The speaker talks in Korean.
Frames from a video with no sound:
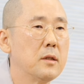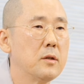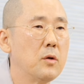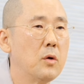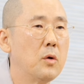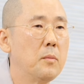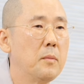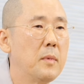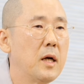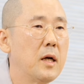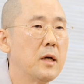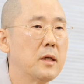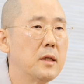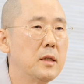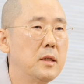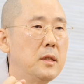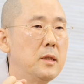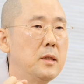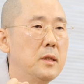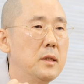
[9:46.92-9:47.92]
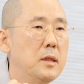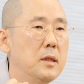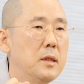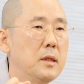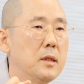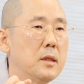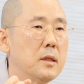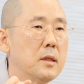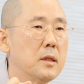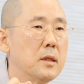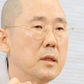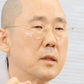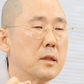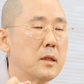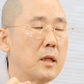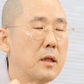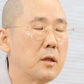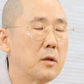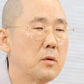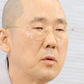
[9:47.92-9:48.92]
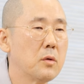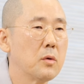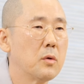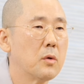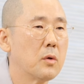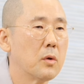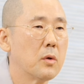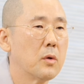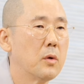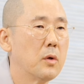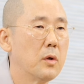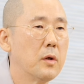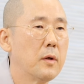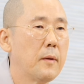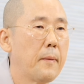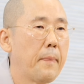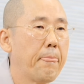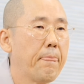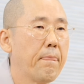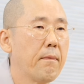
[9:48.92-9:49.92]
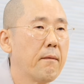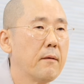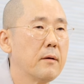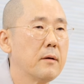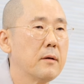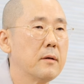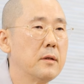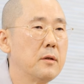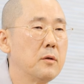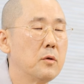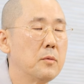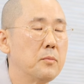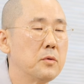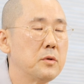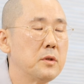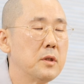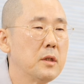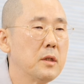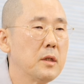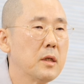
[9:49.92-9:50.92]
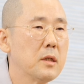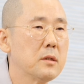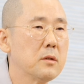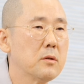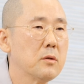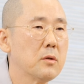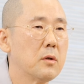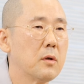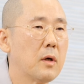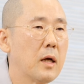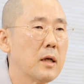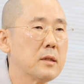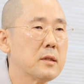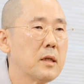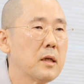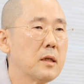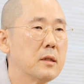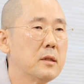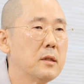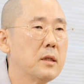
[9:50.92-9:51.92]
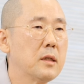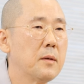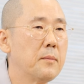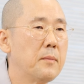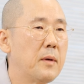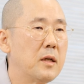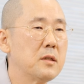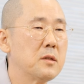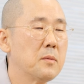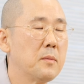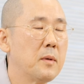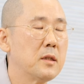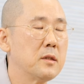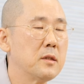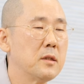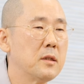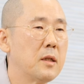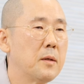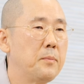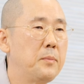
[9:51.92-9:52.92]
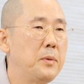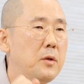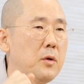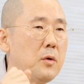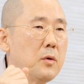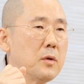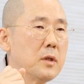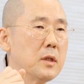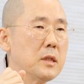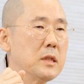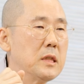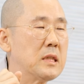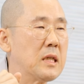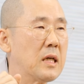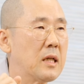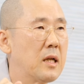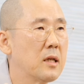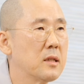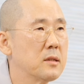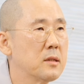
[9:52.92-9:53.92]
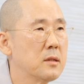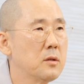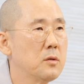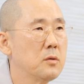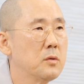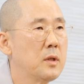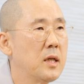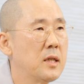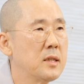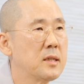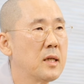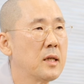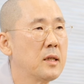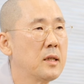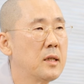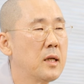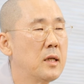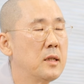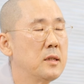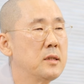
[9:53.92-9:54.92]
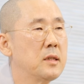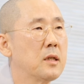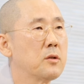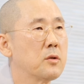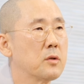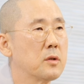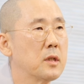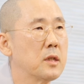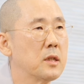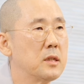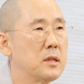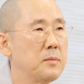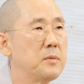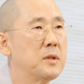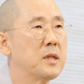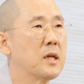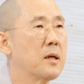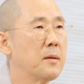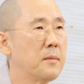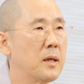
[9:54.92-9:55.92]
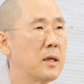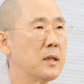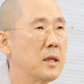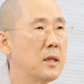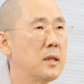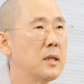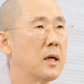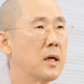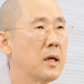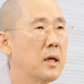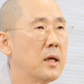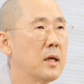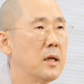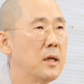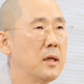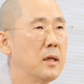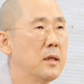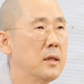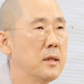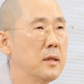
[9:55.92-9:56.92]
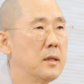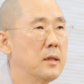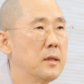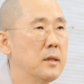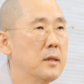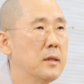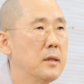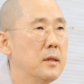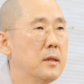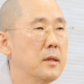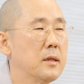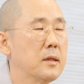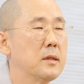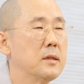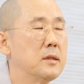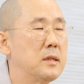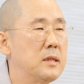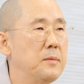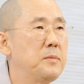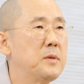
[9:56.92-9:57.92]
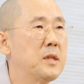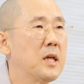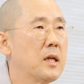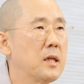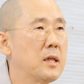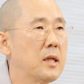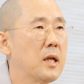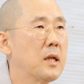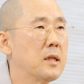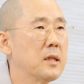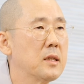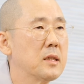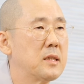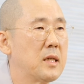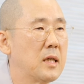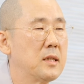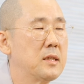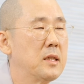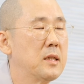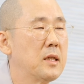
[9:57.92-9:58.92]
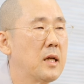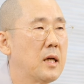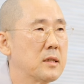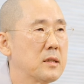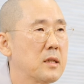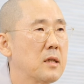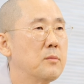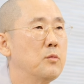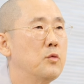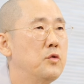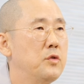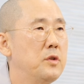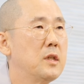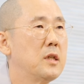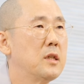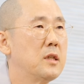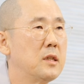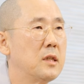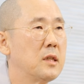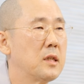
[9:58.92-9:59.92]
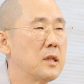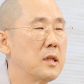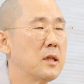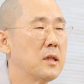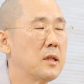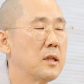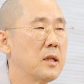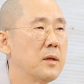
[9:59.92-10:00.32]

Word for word: 욕망을 내려놓고, 그리고 부처님께서도 항상 그렇게 말씀하시는데, 비록 그것이 사랑스러운 대상이라 할지라도 그게 집착하면 안 된다. 그 집착이라는 것 자체는 항상 문제를 일으키기